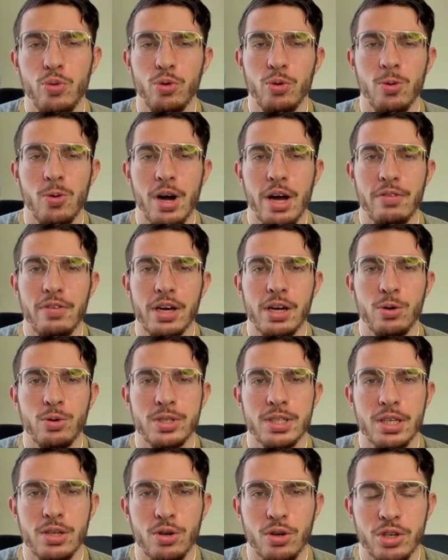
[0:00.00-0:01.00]
loin avec le
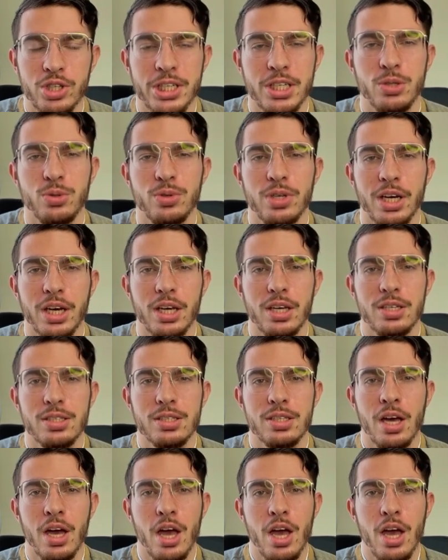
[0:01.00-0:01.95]
Seigneur Jésus-Christ